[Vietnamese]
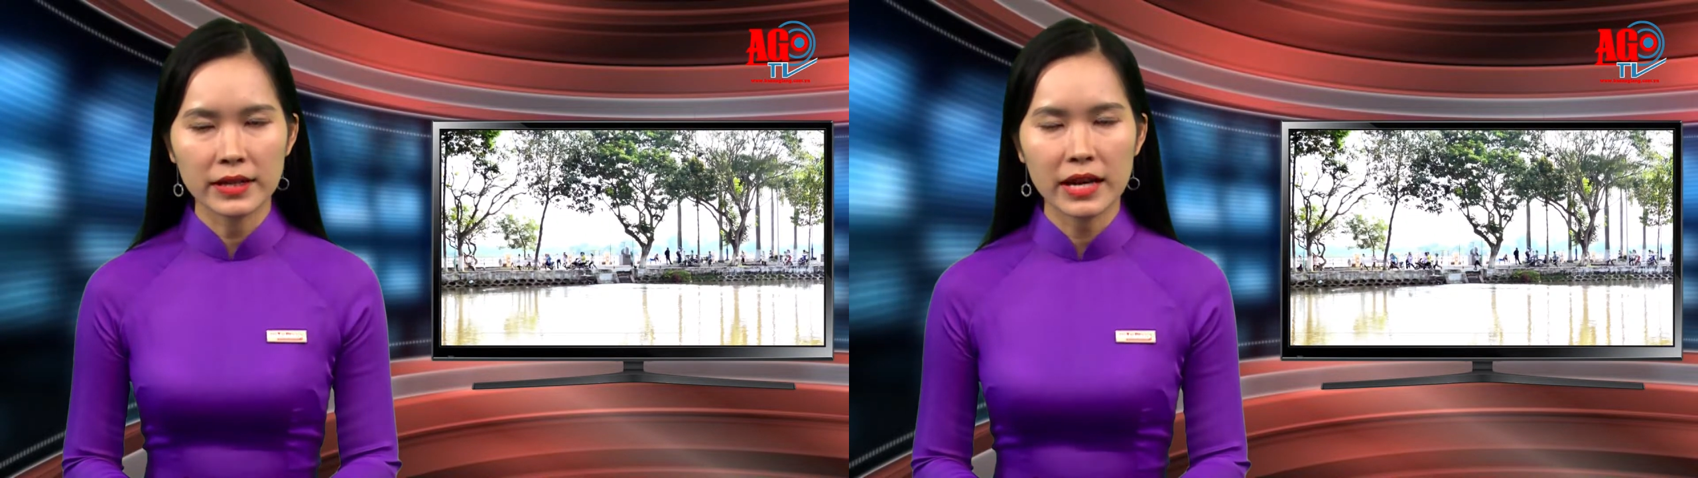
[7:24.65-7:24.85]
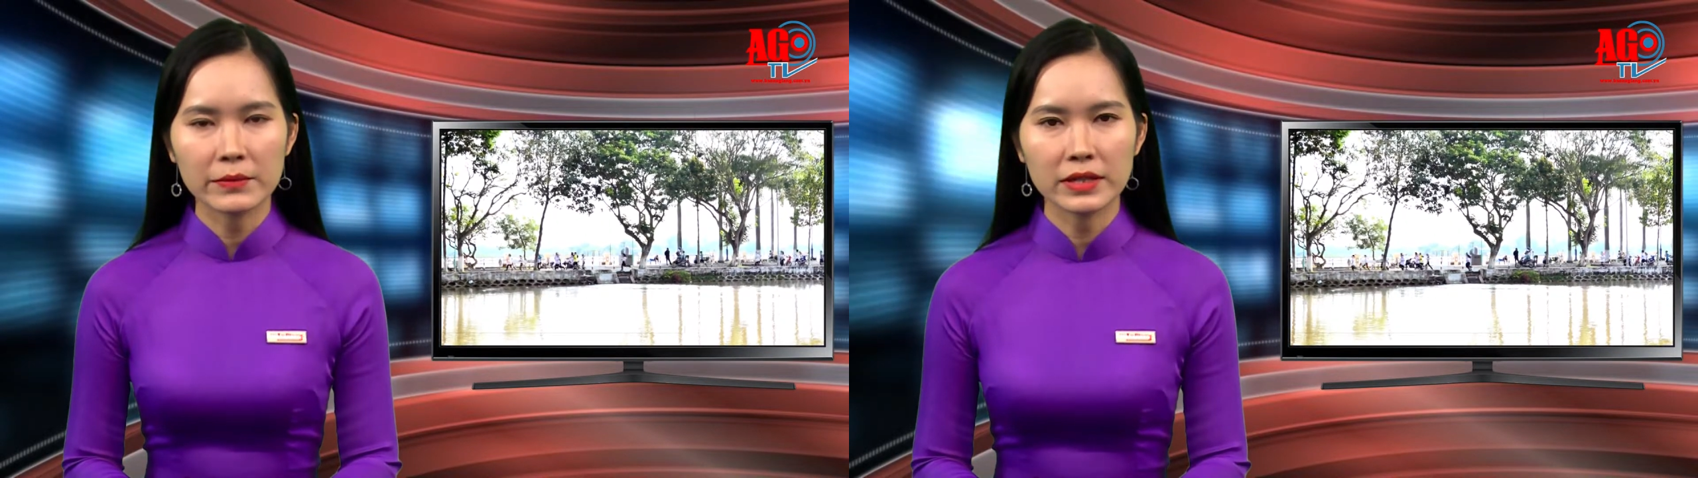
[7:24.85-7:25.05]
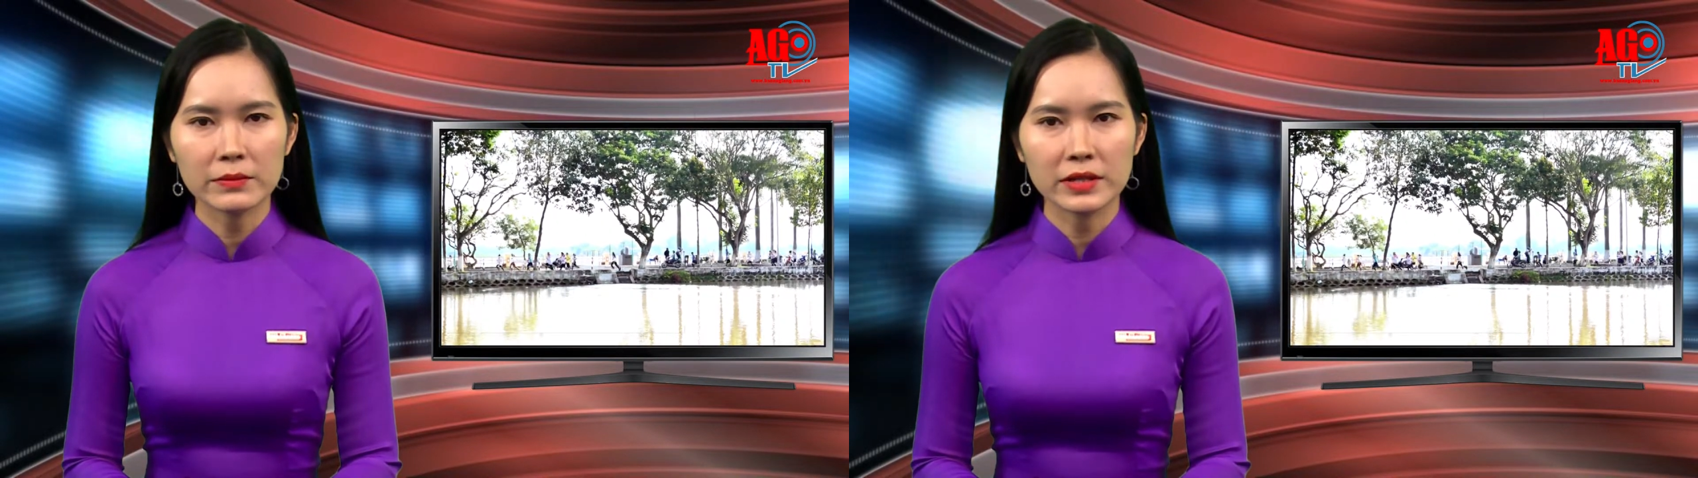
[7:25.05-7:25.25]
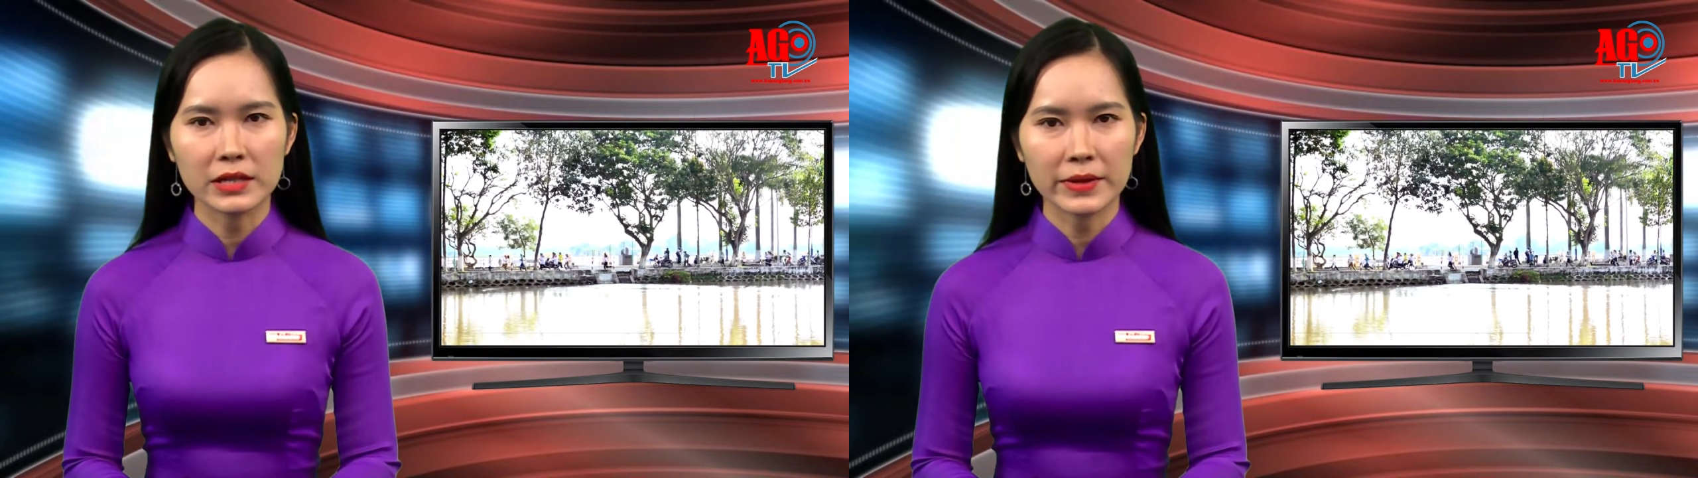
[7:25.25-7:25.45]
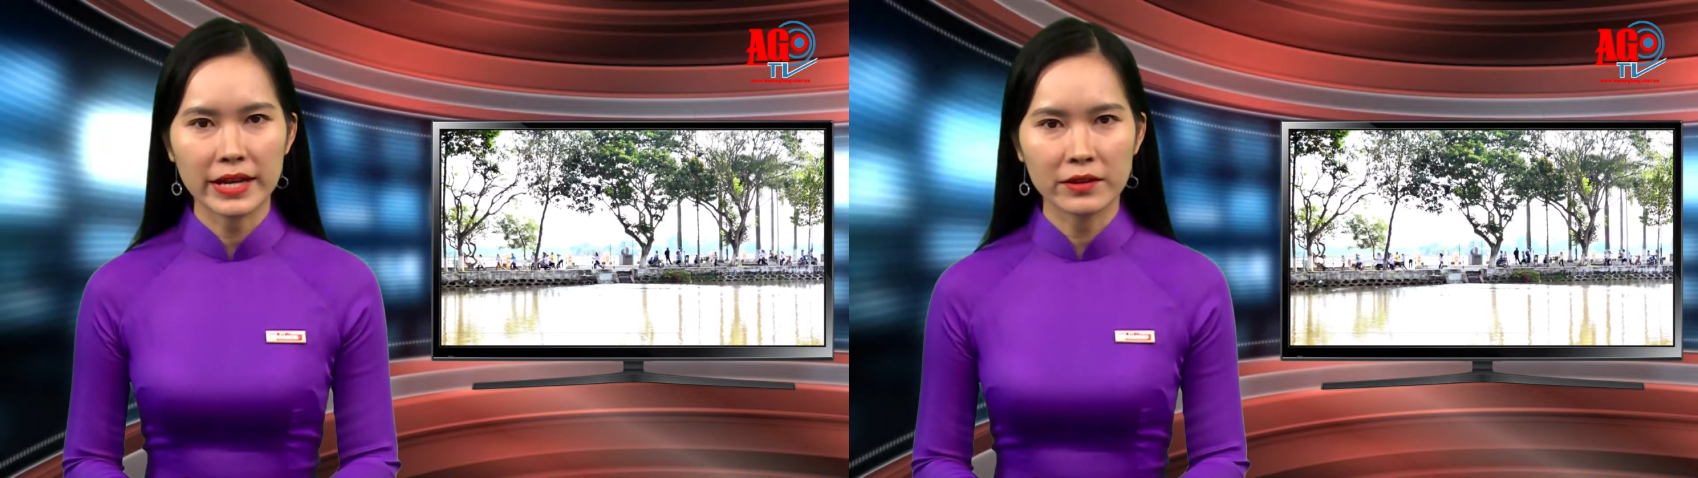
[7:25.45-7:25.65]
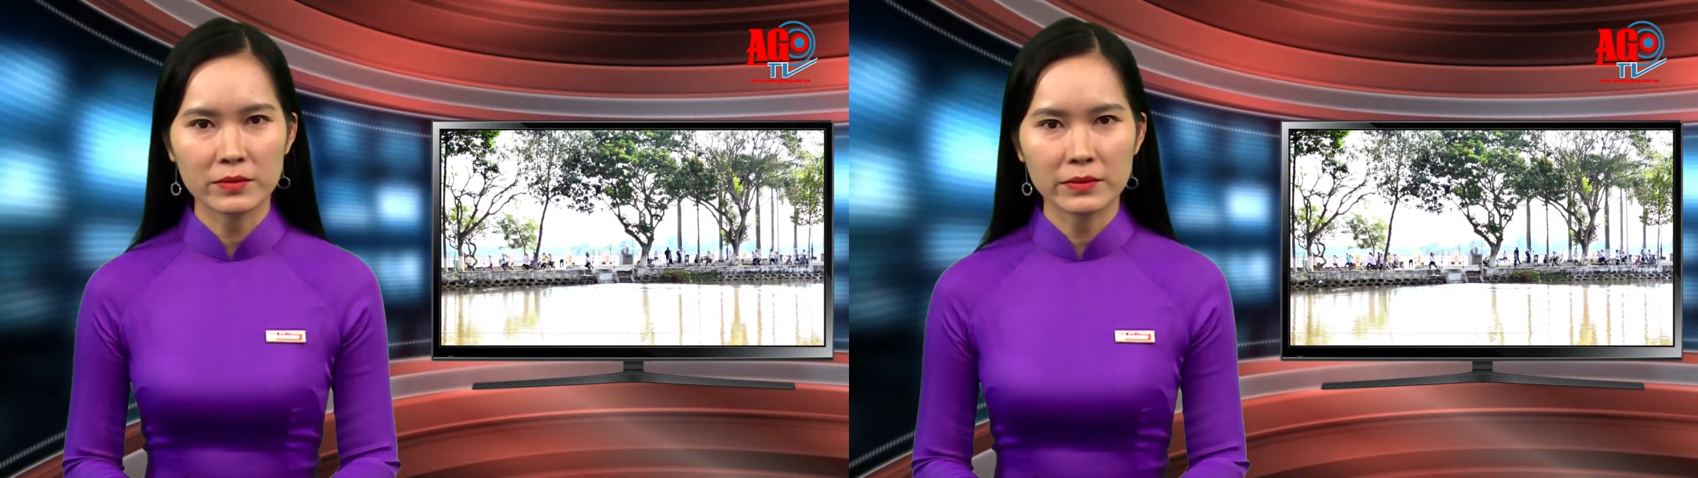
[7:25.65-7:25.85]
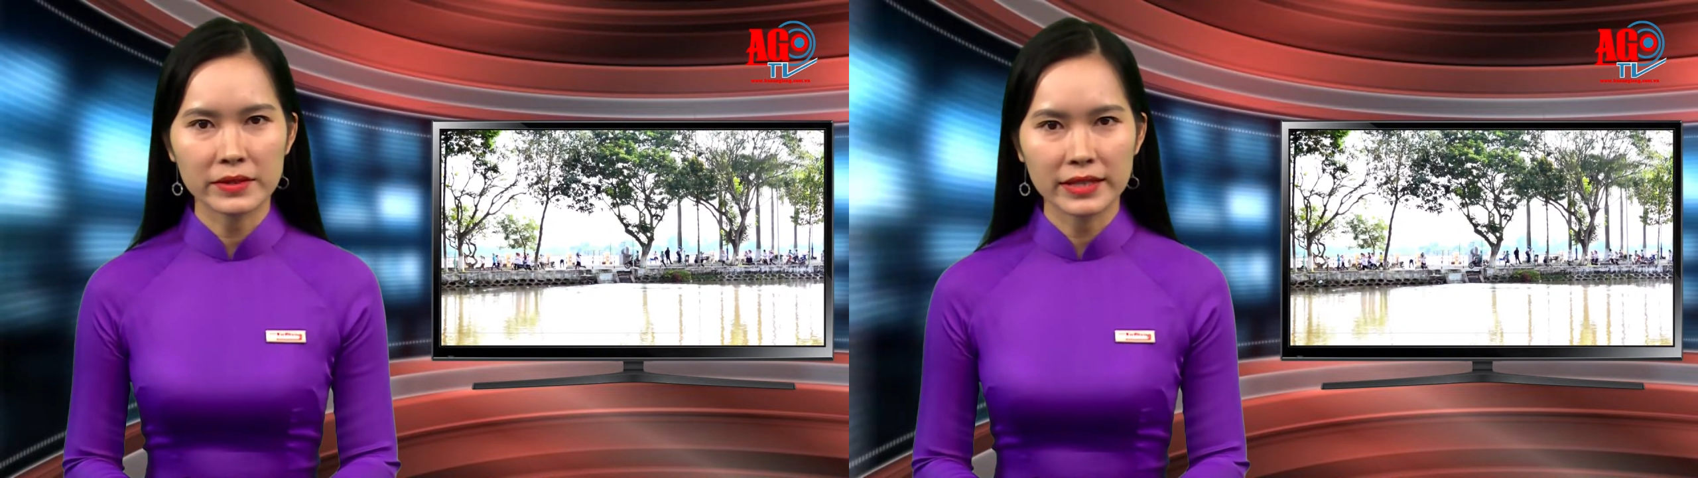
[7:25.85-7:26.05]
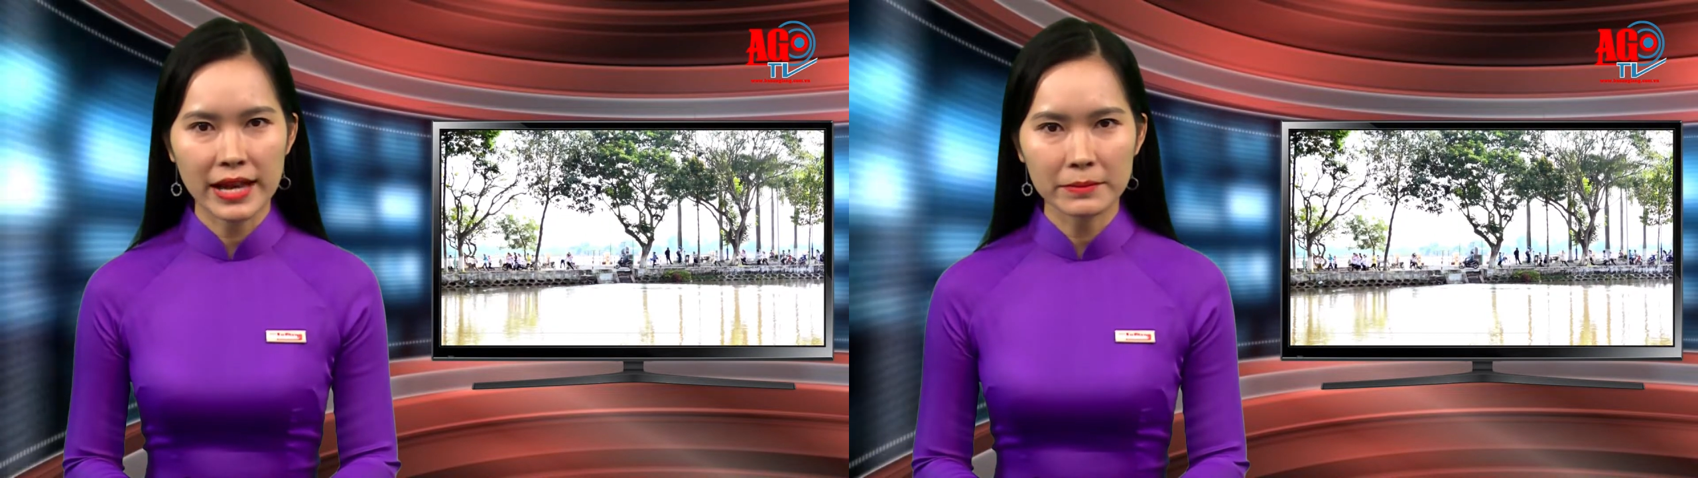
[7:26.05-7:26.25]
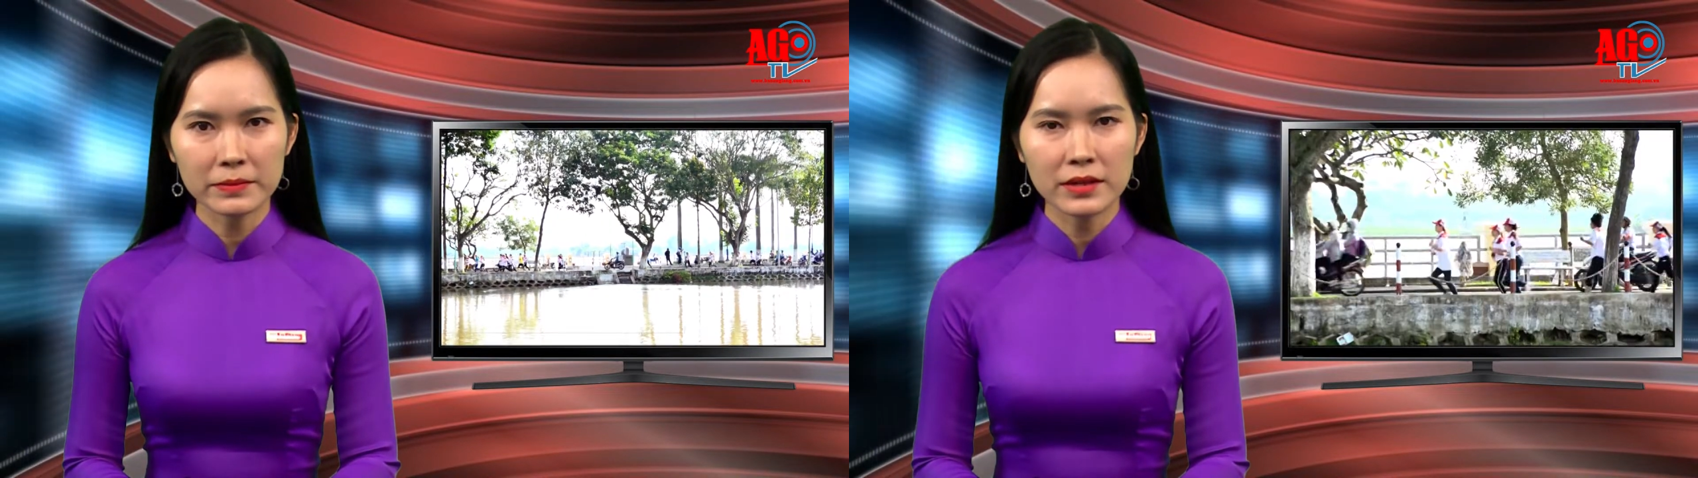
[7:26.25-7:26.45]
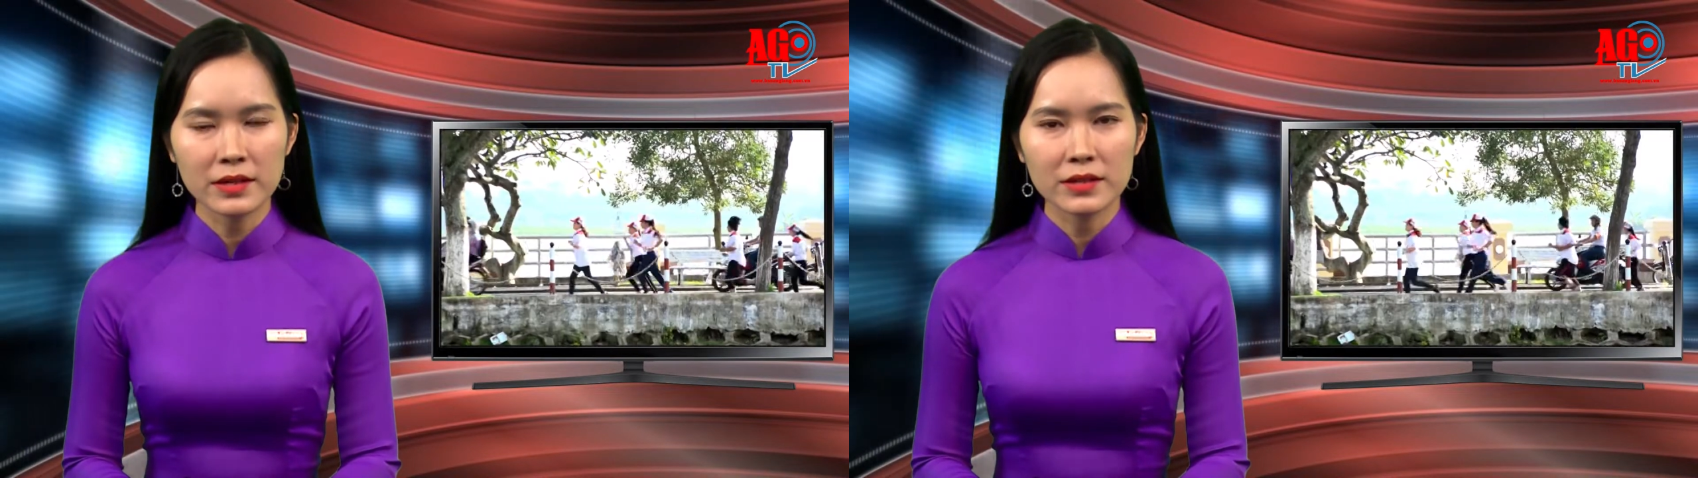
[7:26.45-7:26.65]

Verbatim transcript: 20 tháng 10 năm 2018,